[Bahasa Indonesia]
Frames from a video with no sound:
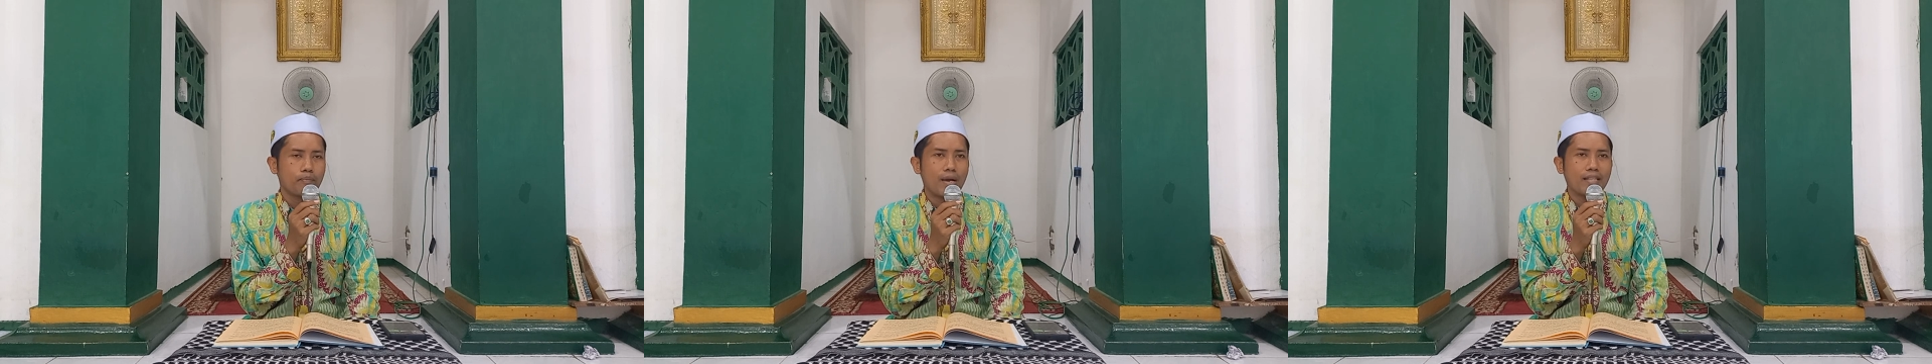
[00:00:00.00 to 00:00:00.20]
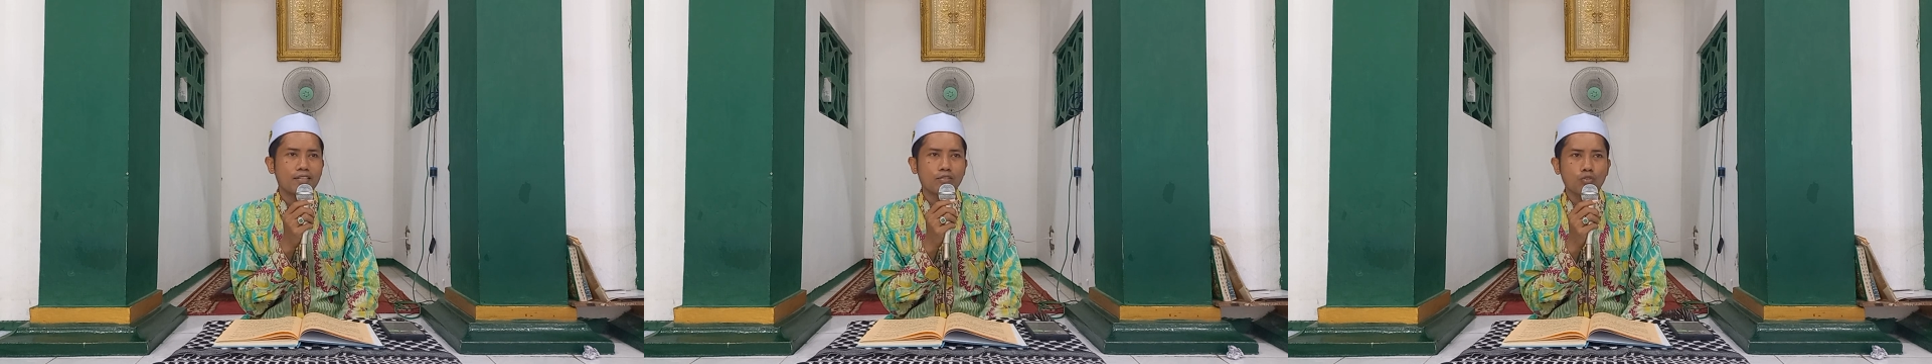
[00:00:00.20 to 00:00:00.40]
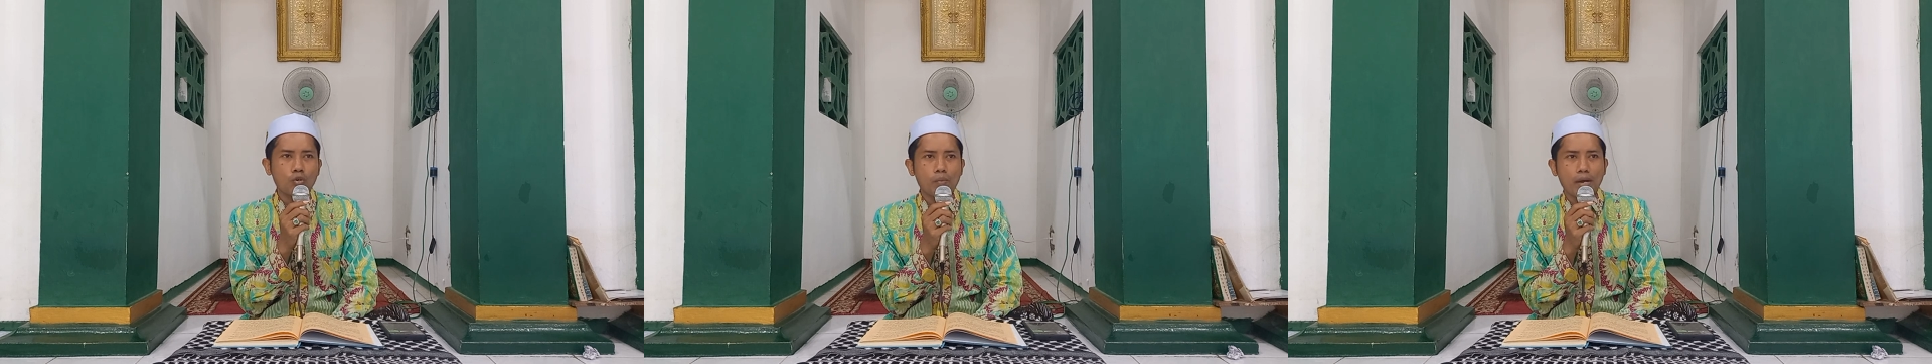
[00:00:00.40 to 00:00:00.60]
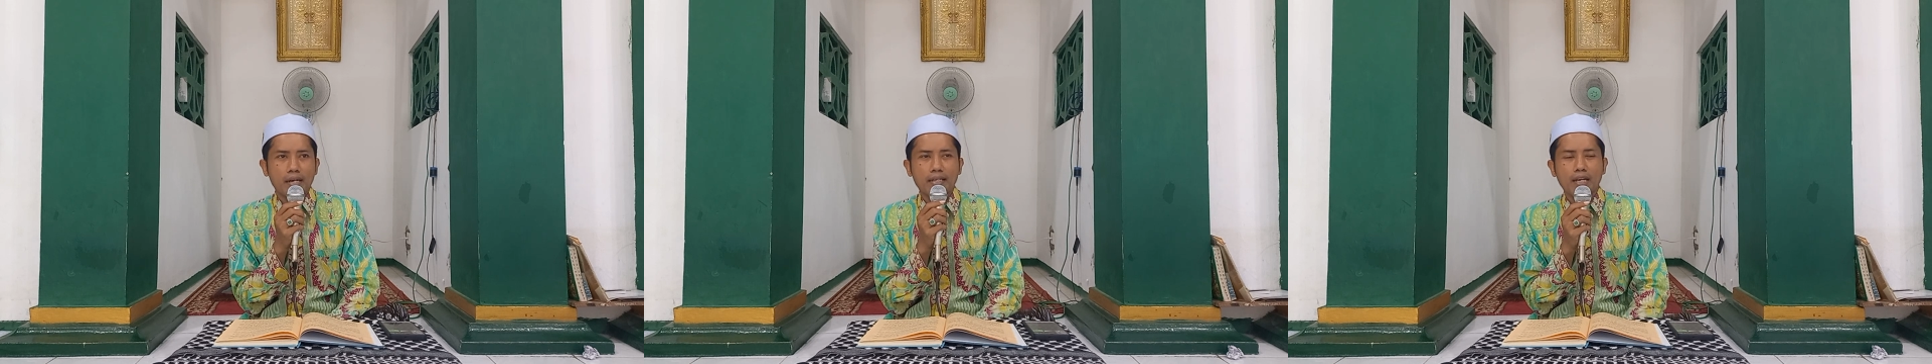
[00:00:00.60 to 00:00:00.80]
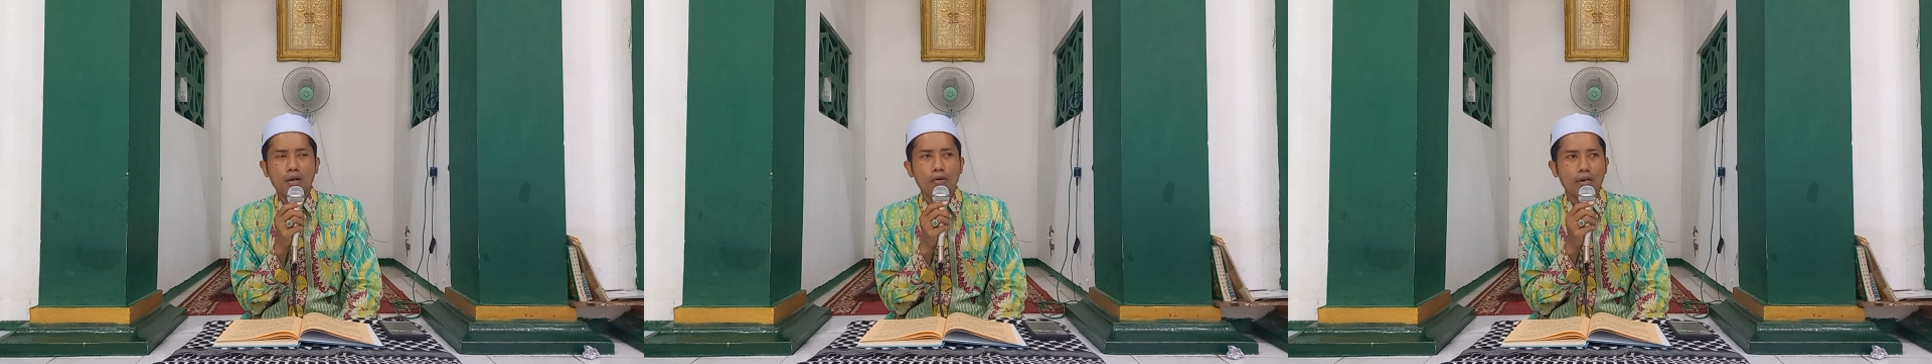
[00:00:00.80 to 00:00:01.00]

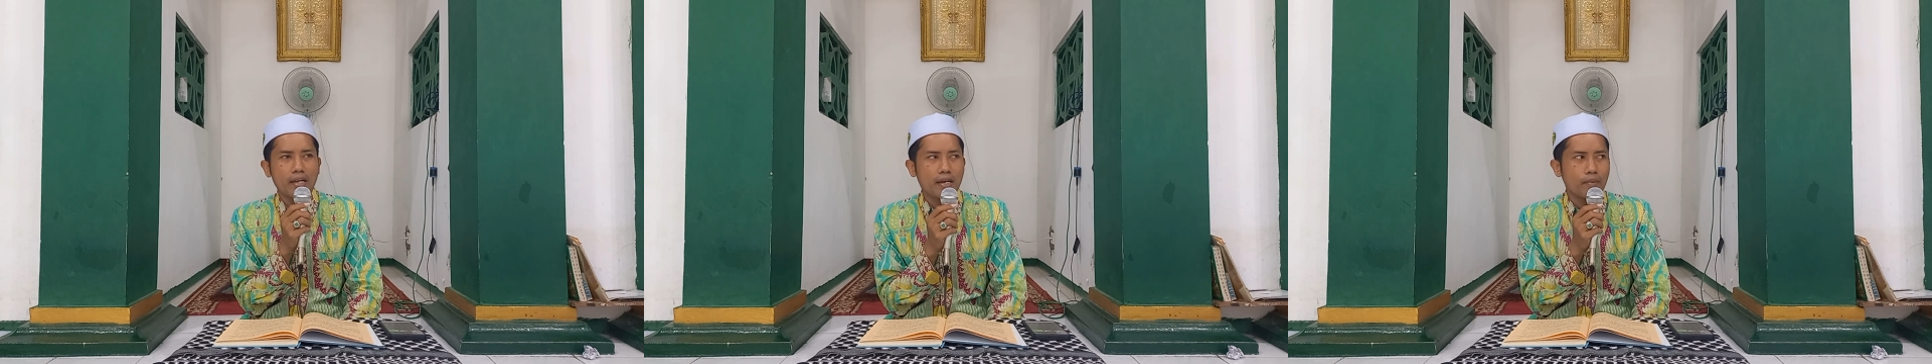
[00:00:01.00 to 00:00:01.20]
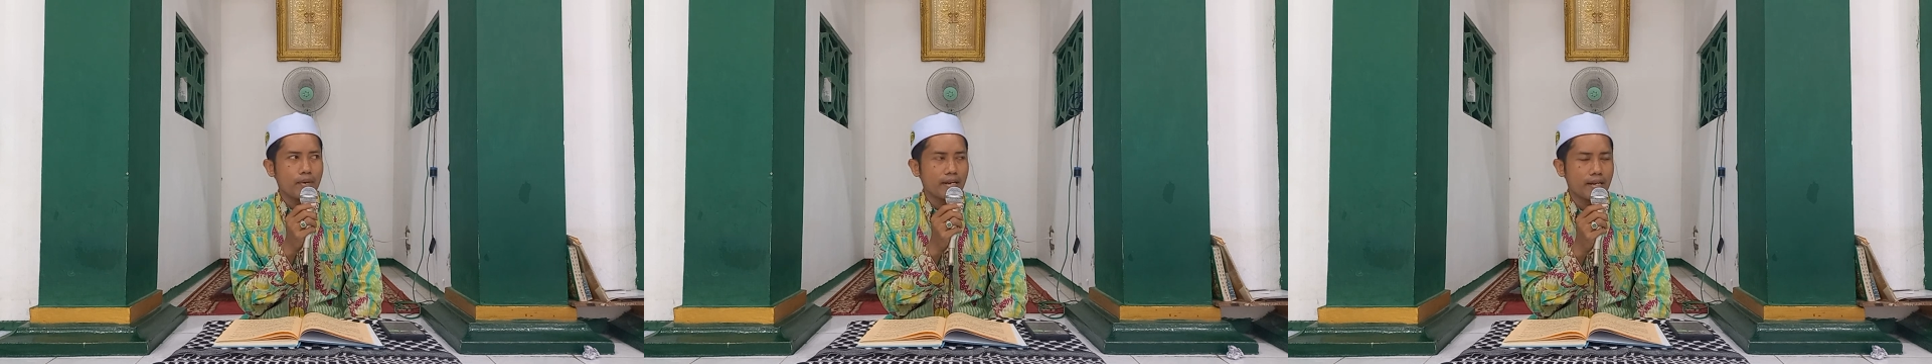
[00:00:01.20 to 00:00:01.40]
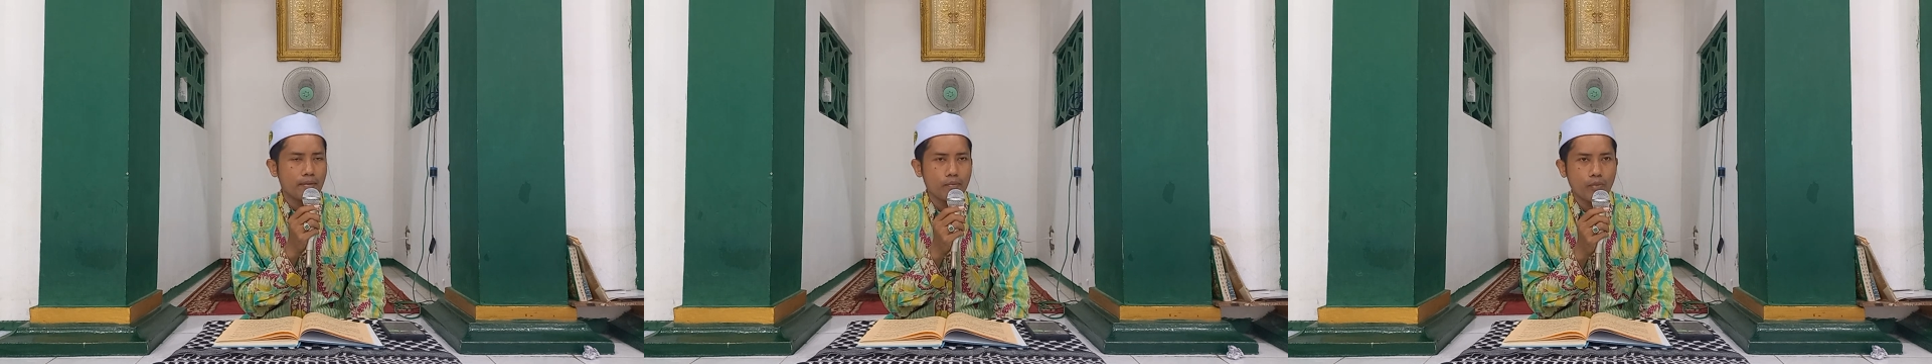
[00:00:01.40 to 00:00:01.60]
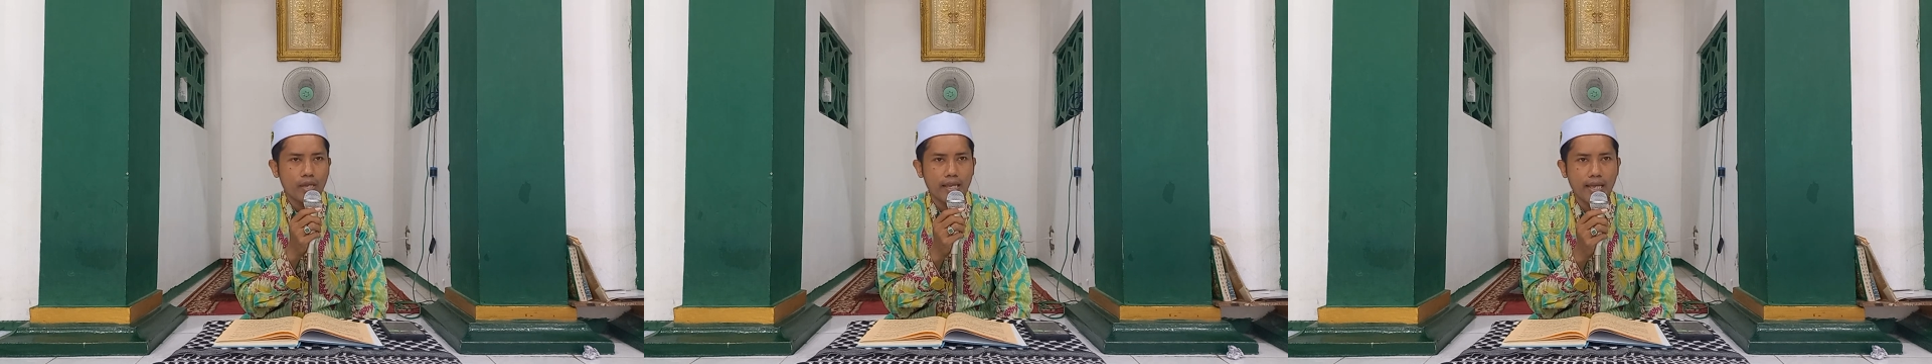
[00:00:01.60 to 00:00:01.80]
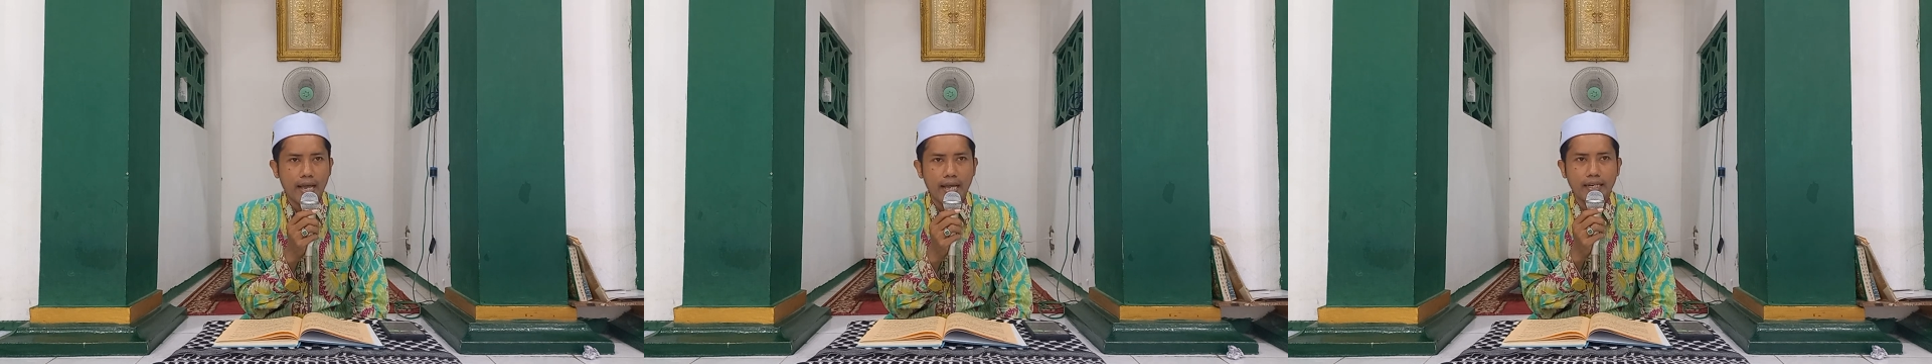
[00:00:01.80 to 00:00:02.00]
pantuman kaula
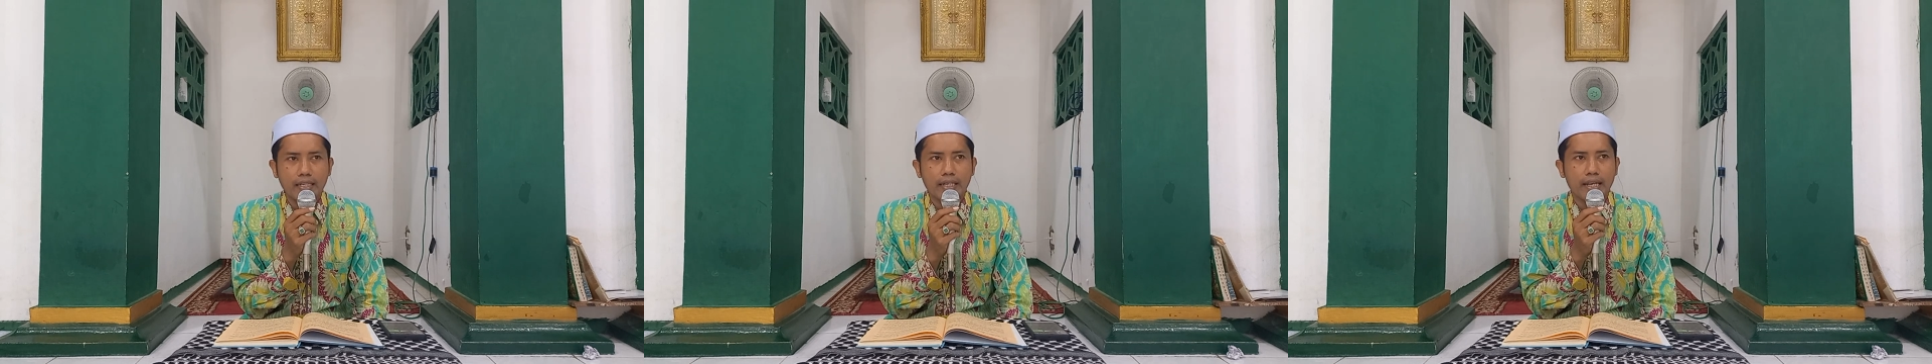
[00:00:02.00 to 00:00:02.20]
penampian